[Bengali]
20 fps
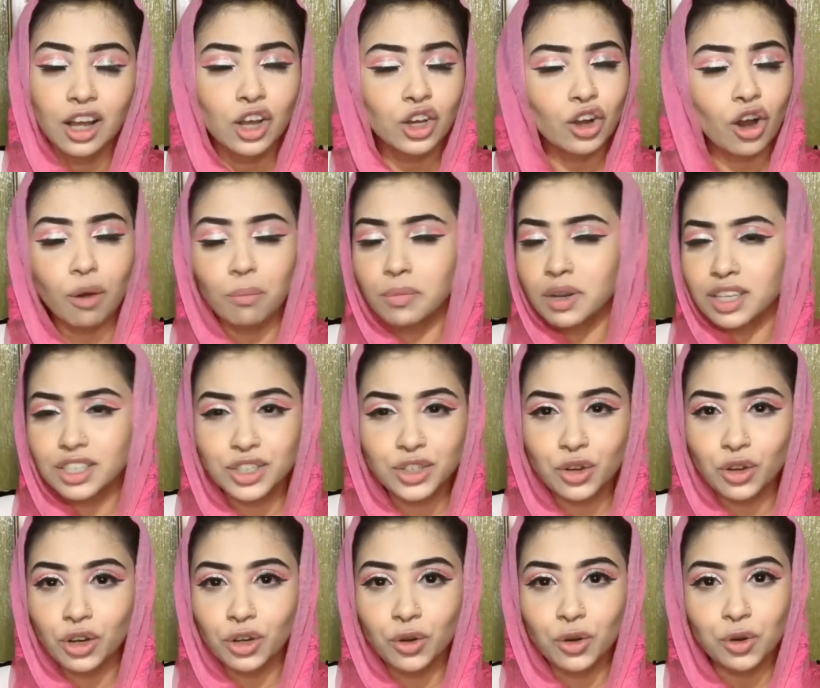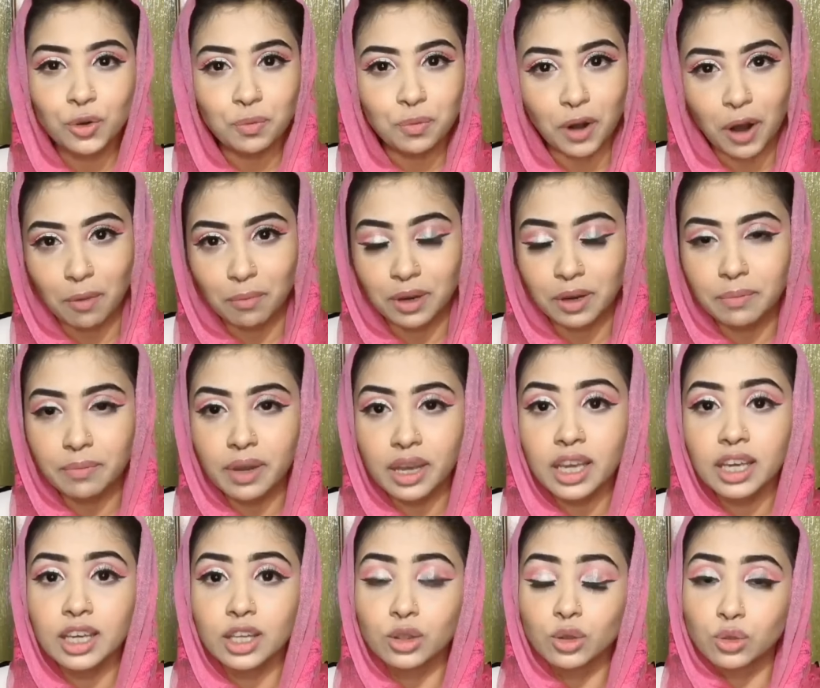কম্বিনেশন হলে কোনো প্রবলেম নেই
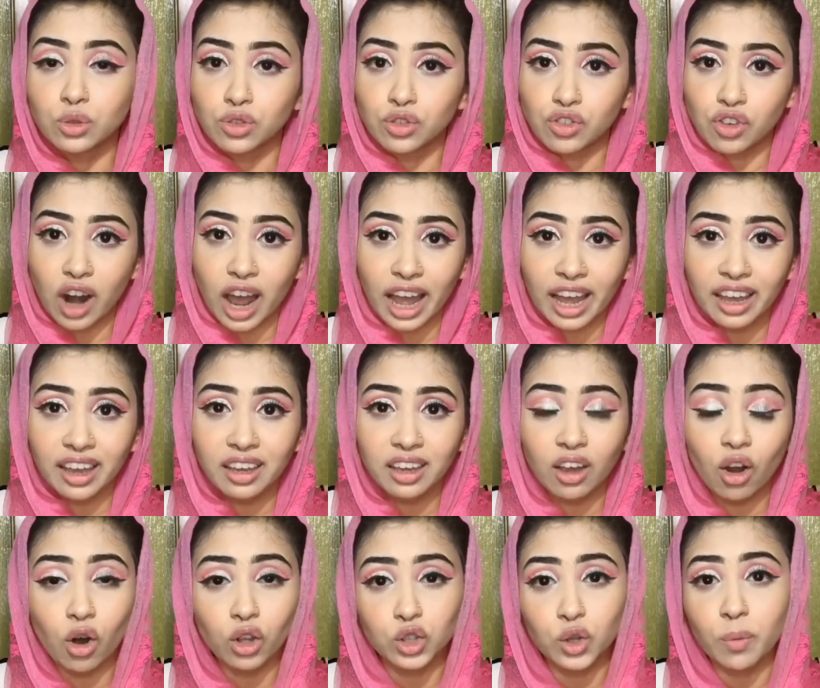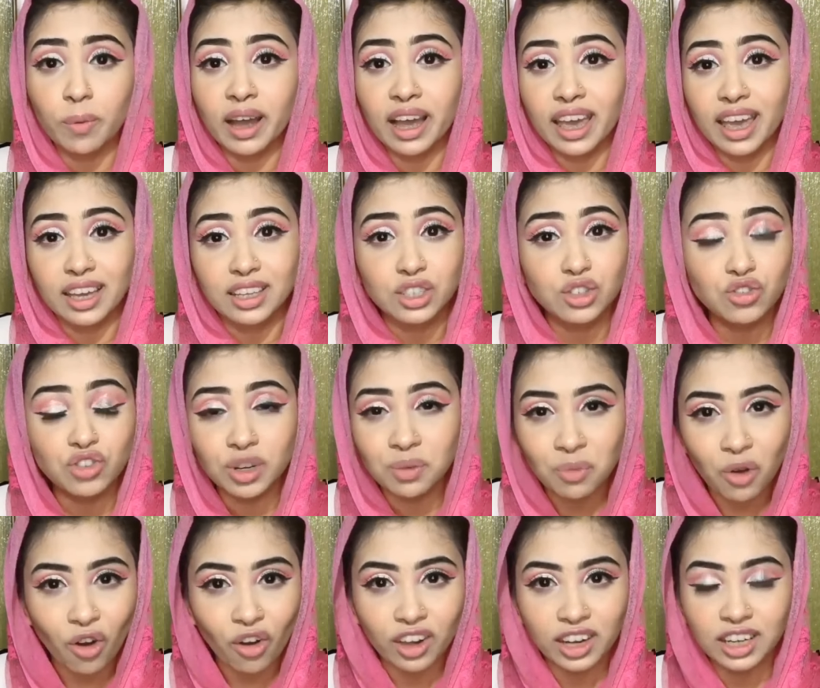কিন্তু ড্রাই অথবা এক্সট্রিম
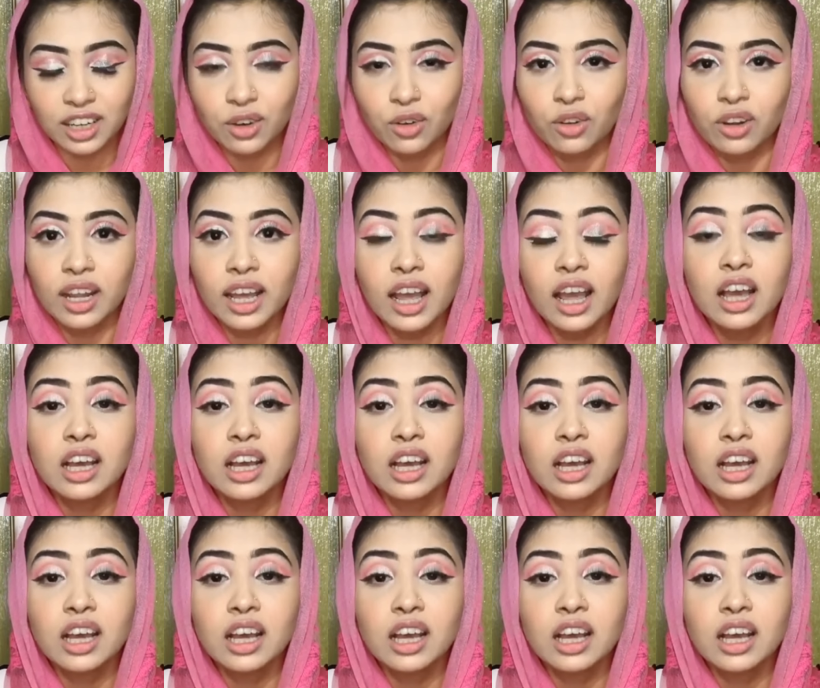অয়েলি হলে